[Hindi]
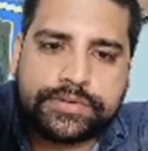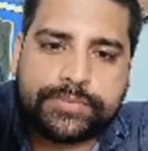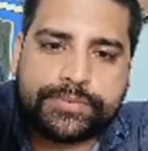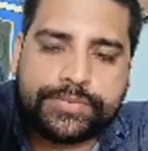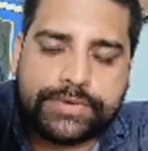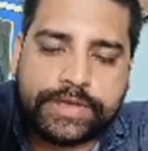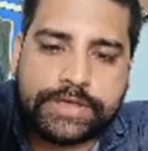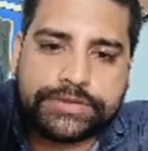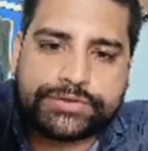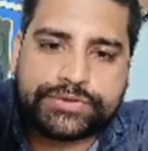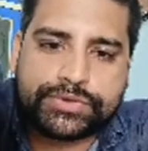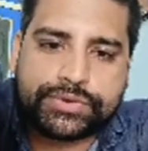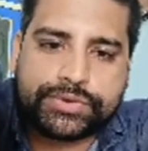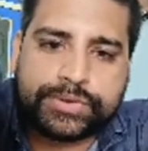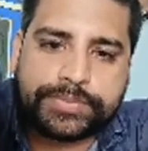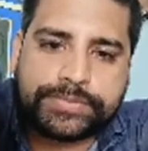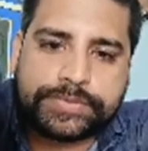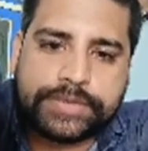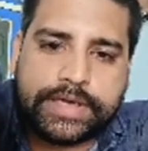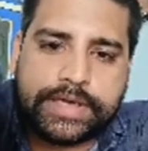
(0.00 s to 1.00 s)
प्रियांशु
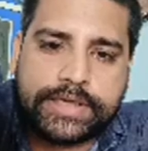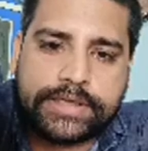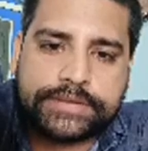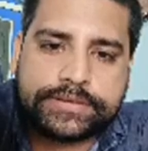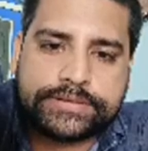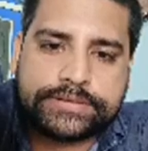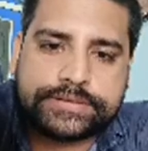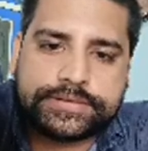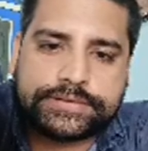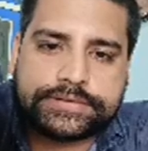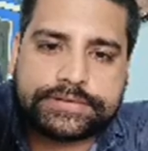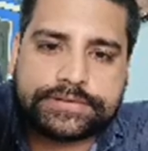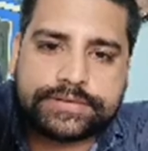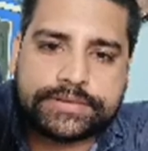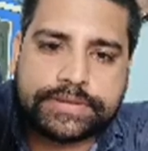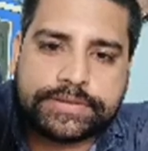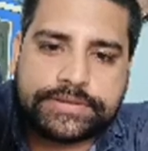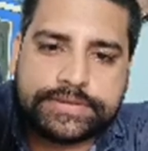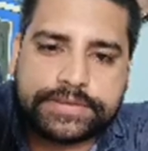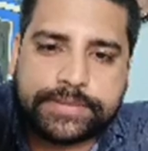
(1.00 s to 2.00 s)
गुप्ता
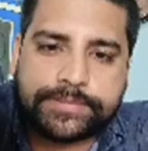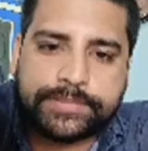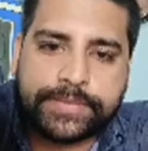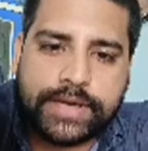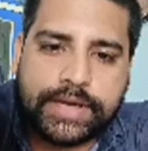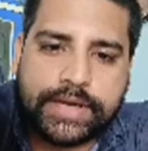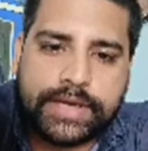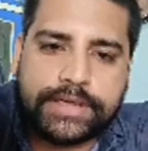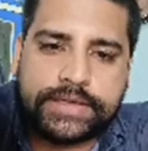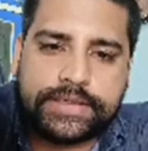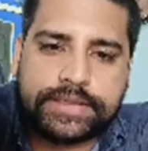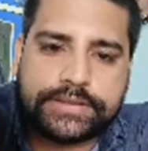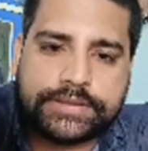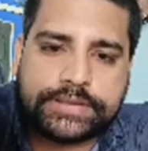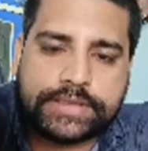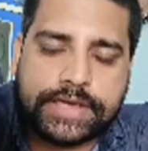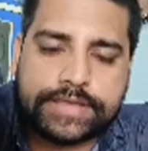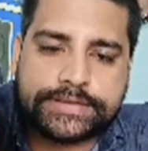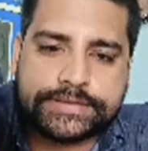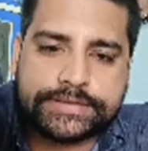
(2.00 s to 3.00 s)
रंजन पाल
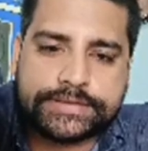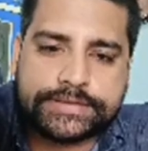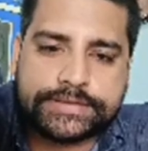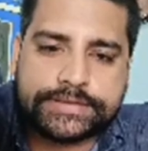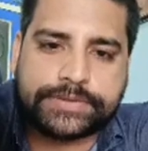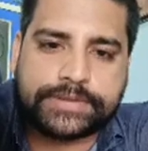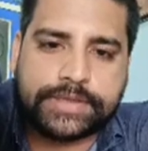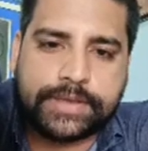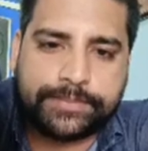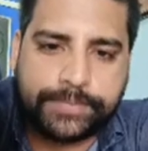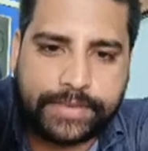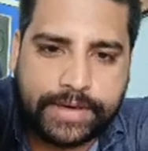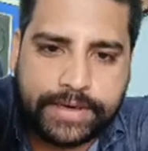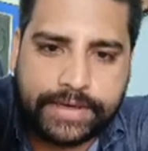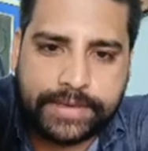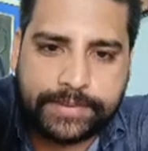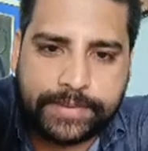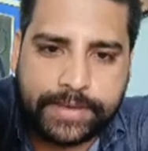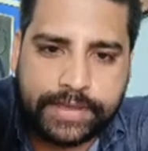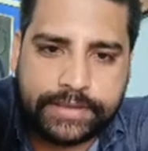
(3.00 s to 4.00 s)
आशीष प्रताप
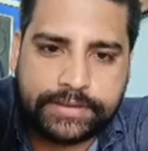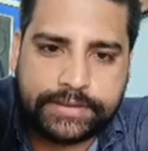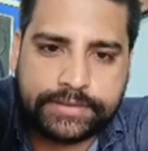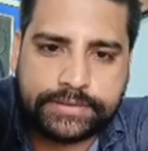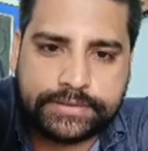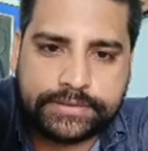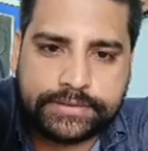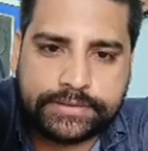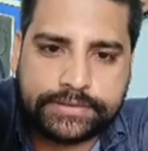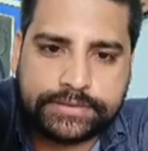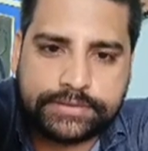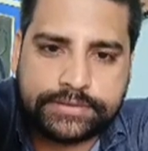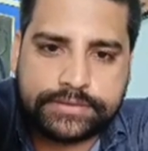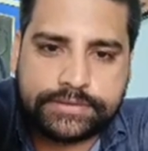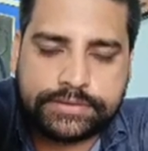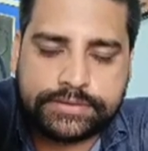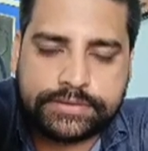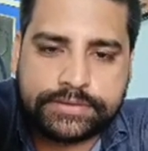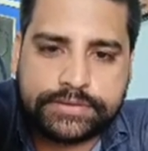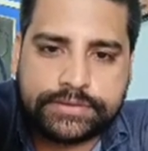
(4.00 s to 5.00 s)
पांडे भाई
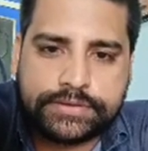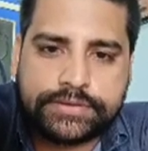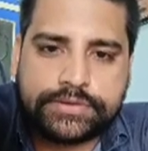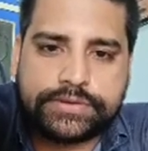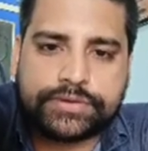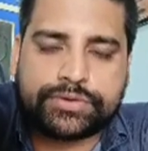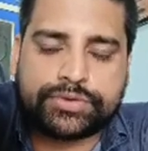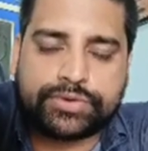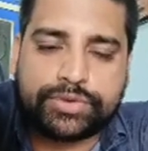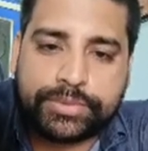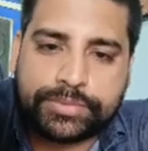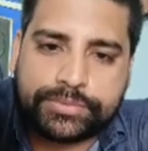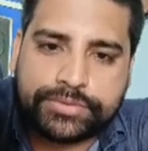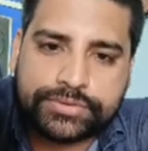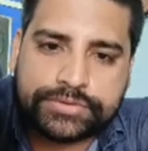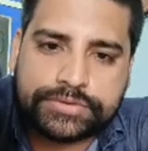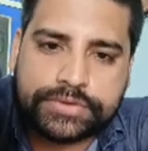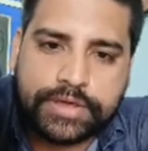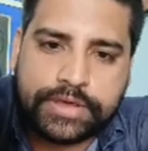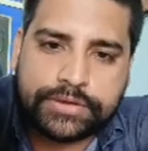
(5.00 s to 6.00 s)
खूब
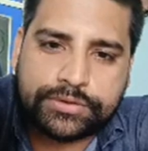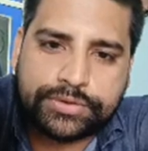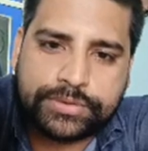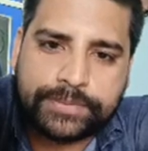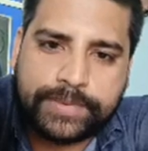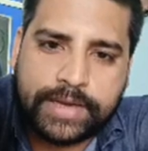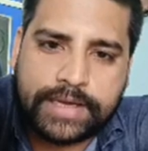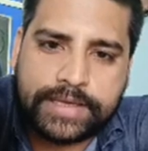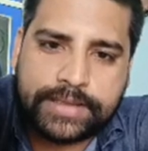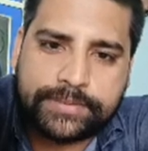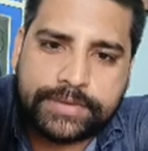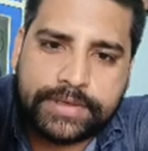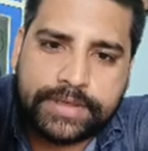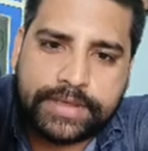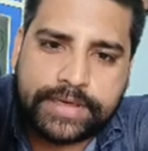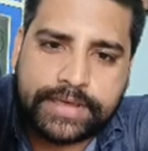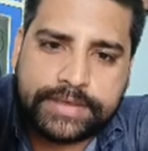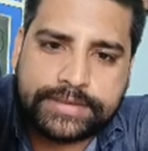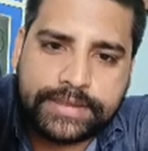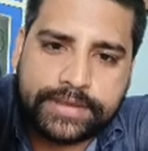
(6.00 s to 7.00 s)
खुश रहा खूब आगे
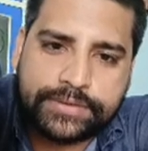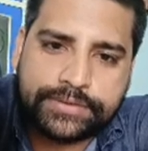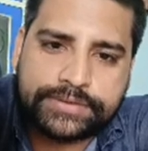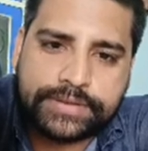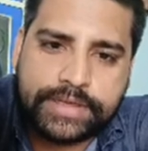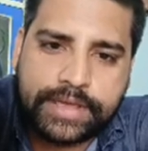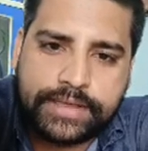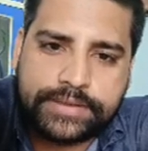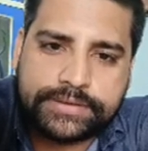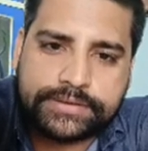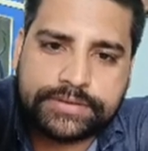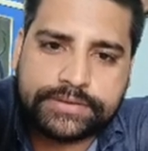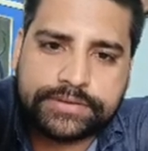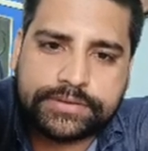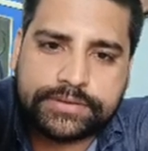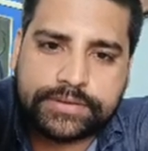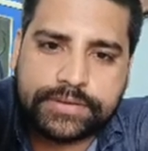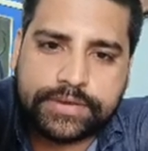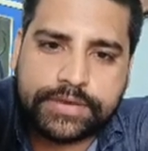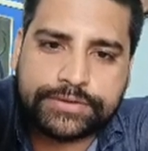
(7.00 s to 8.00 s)
बढ़ा राजा हो जा
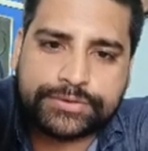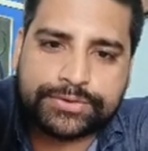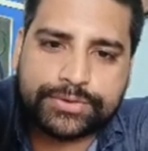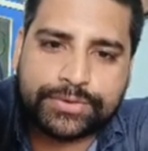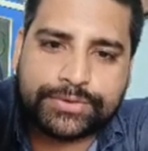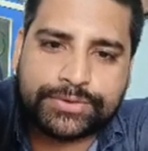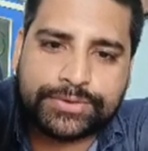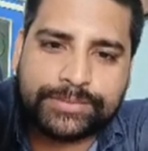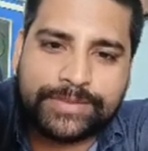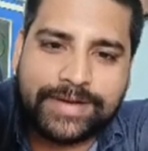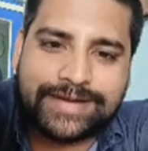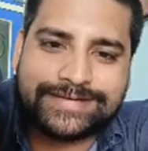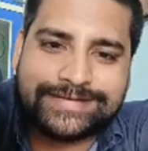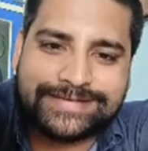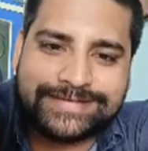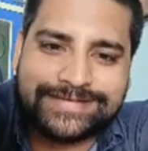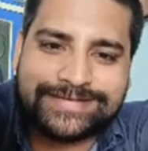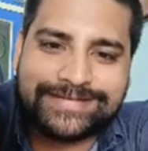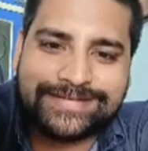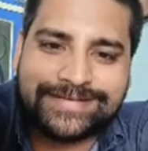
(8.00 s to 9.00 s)
अशोक कुमार जी